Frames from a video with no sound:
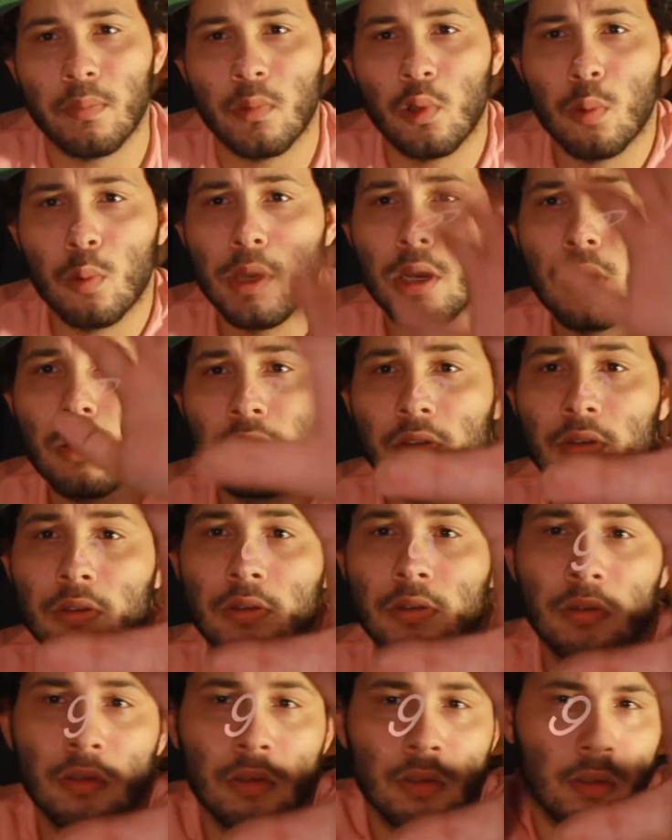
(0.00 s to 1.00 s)
Tip
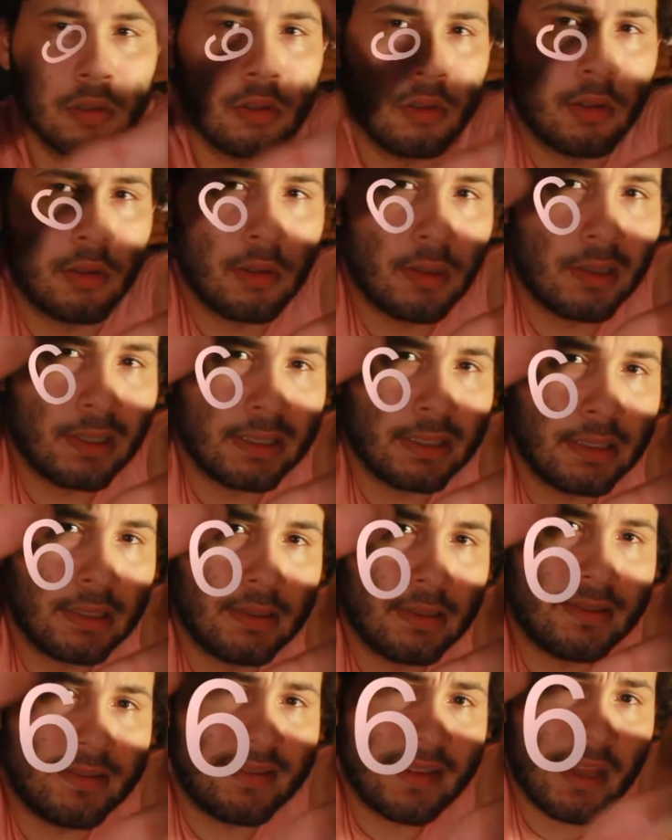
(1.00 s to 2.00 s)
número
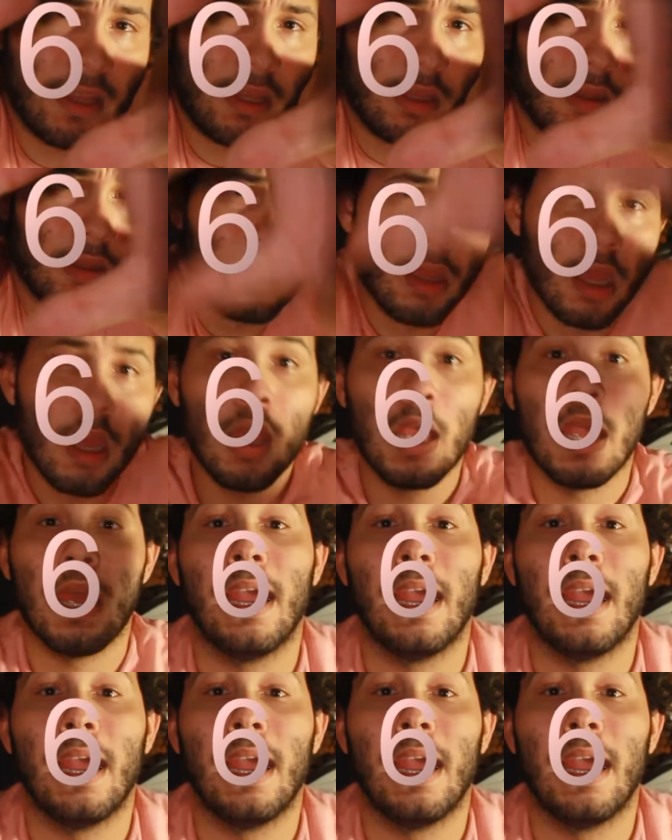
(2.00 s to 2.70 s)
6.